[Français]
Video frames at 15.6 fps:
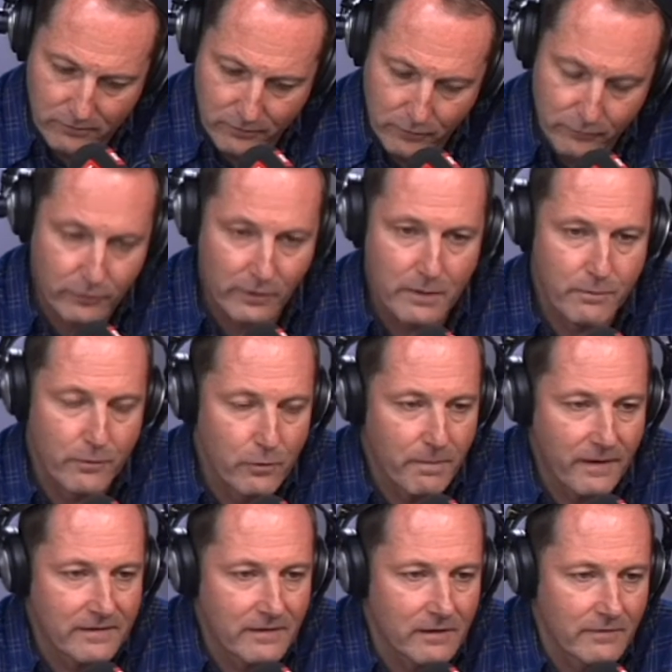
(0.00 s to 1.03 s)
Vous ne voulez plus
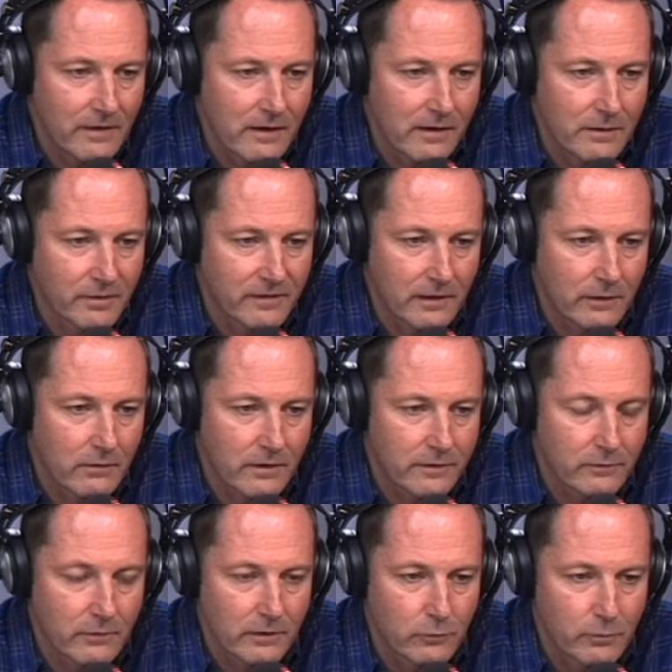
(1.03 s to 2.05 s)
préserver la libre
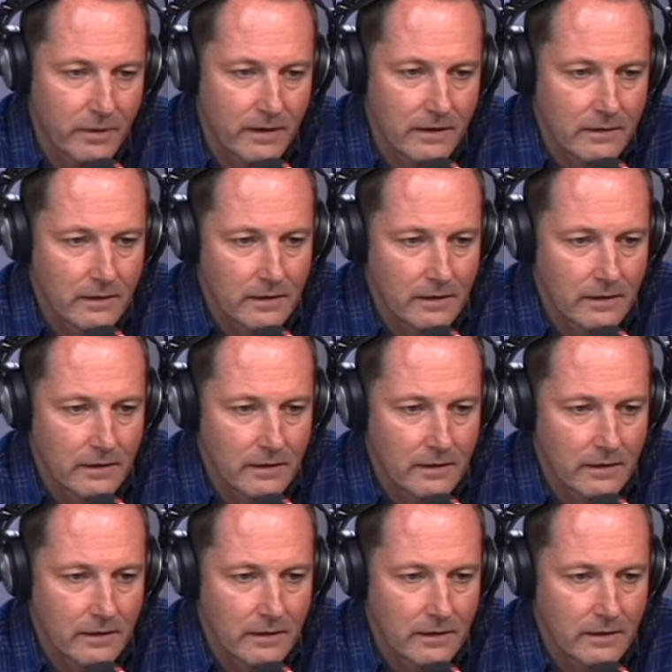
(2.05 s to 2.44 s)
circulation à tout prix